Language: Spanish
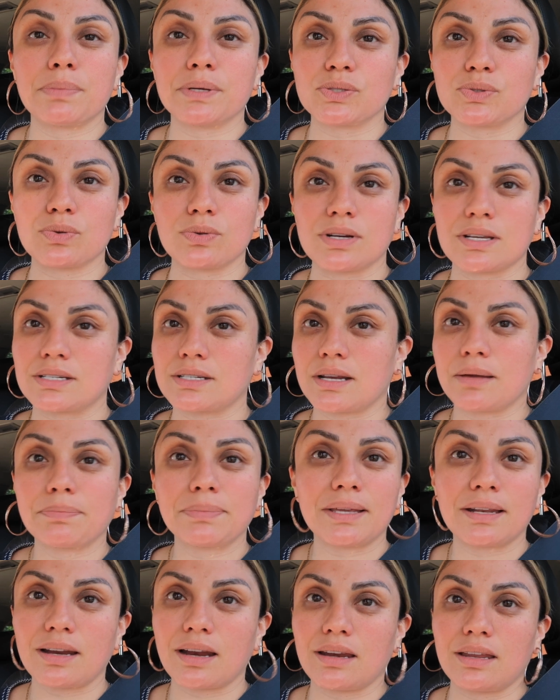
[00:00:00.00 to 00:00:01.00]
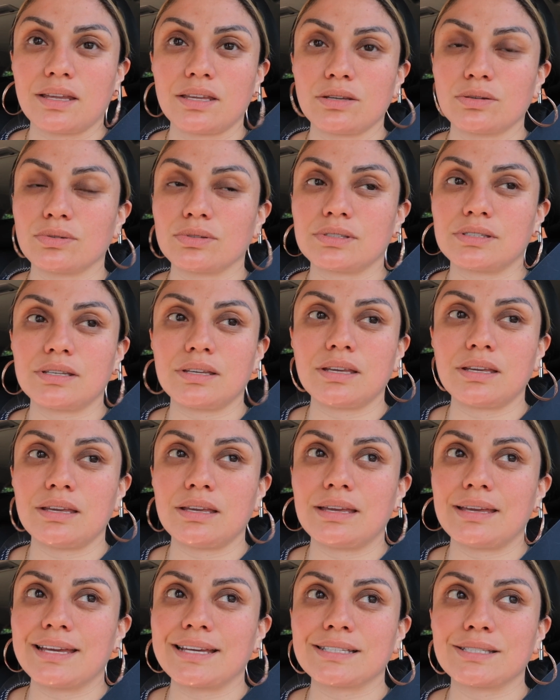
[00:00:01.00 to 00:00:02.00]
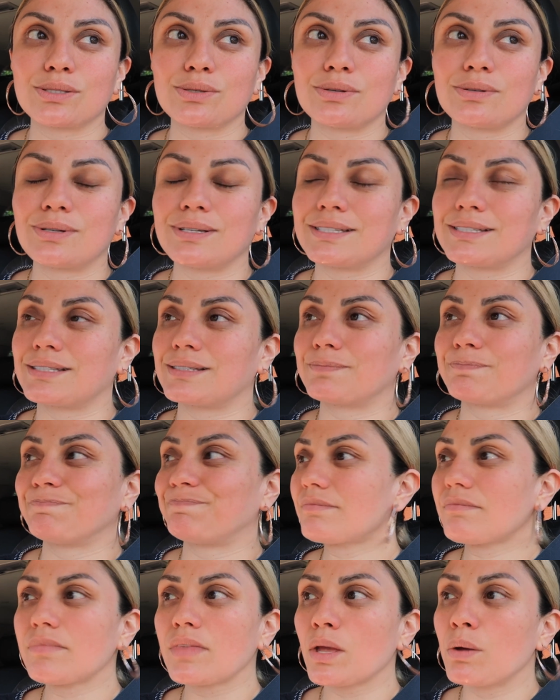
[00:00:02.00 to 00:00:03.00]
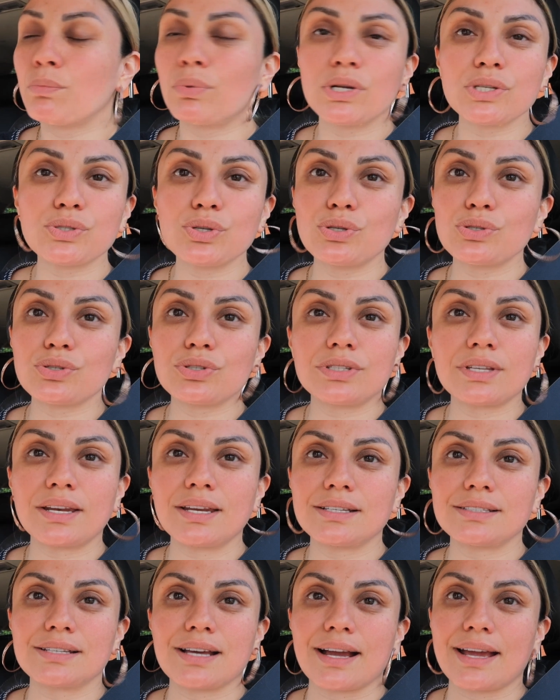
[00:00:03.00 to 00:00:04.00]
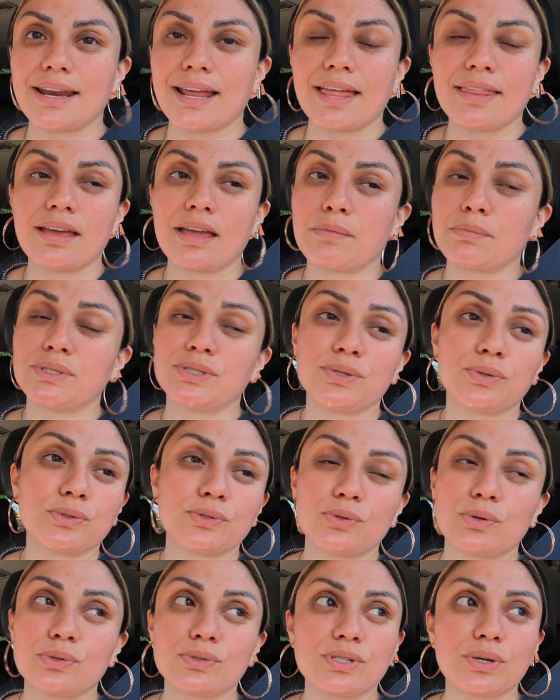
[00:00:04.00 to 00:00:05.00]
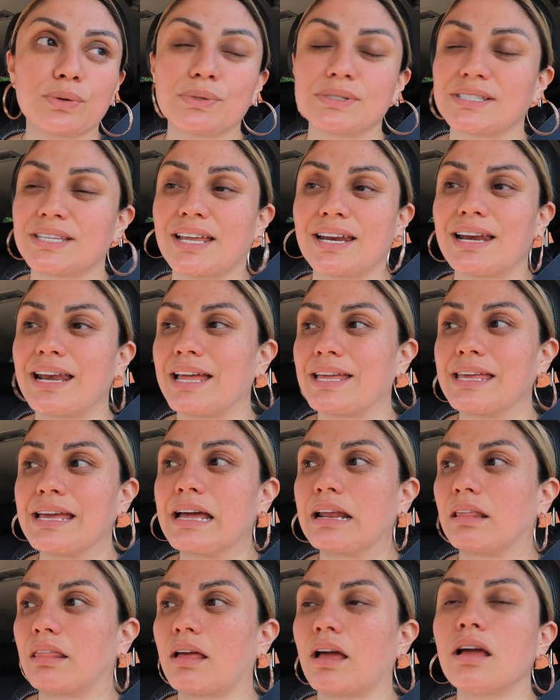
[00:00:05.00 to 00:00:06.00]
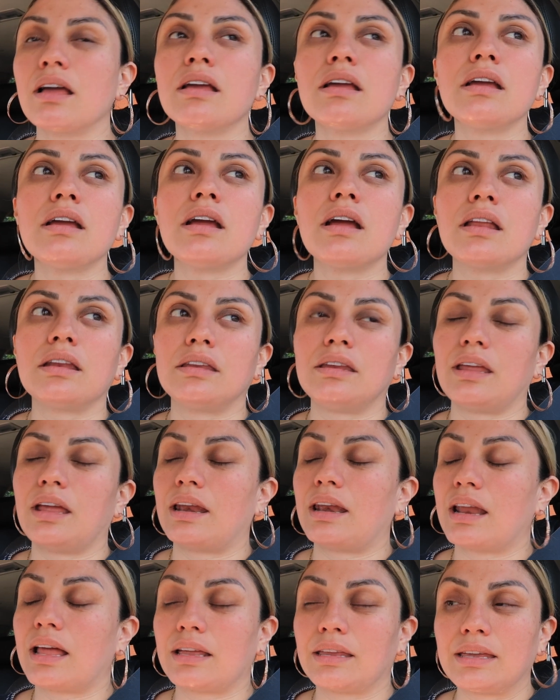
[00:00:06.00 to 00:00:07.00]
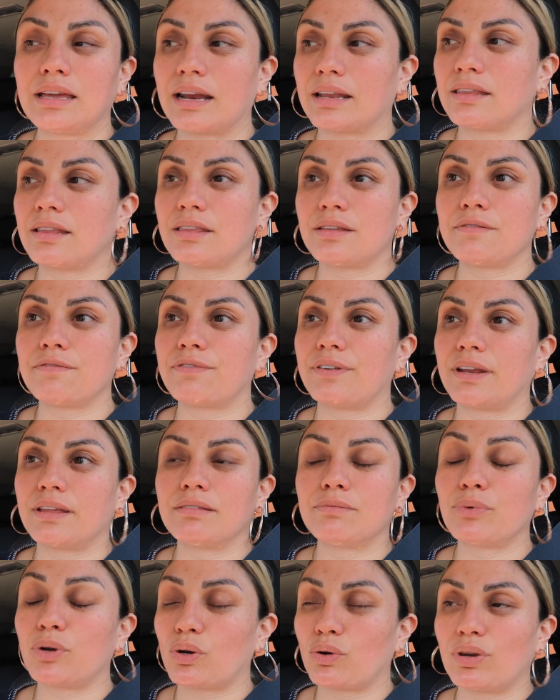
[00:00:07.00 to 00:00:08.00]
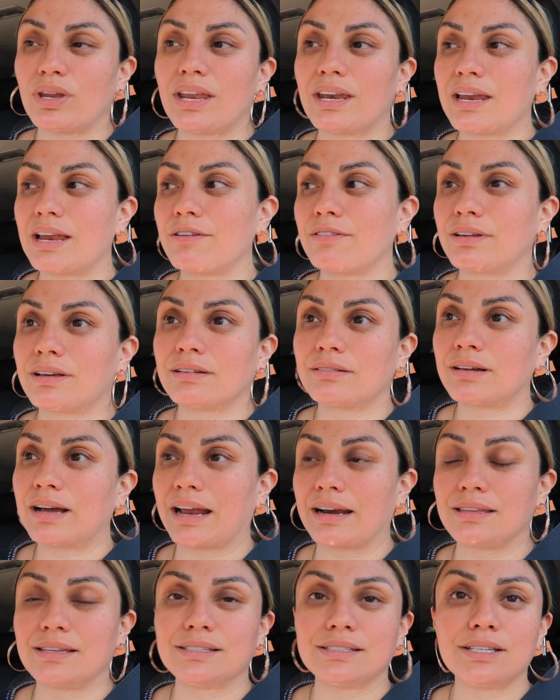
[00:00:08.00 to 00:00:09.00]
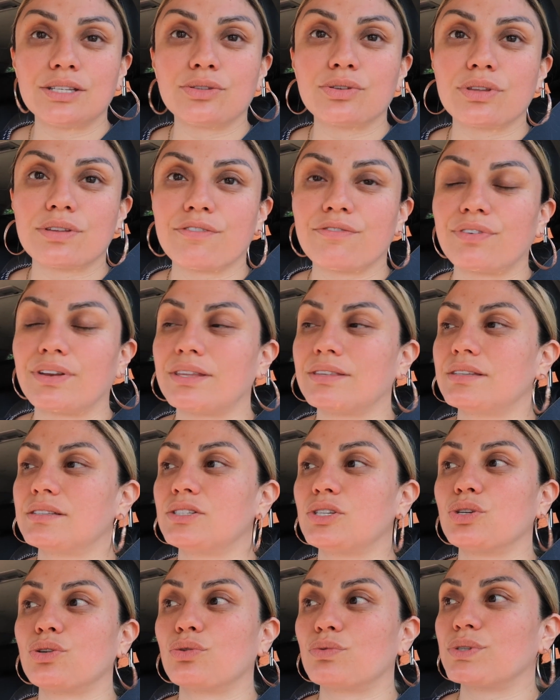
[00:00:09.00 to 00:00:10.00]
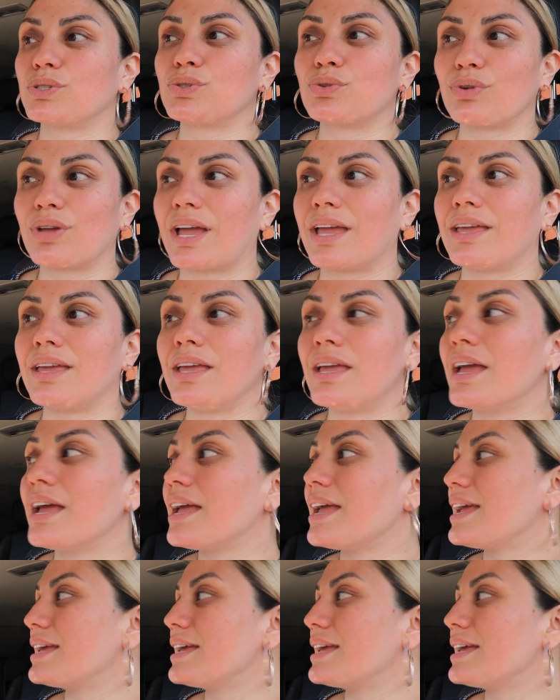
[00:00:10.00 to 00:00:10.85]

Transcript: a personas, raptan a niños y, y eso es por eso yo soy tan exagerada y a mis hijos no los dejo estar en la yarda, ni en la yarda de enfrente, bueno, ni en el jardincito de enfrente si yo no estoy ahí.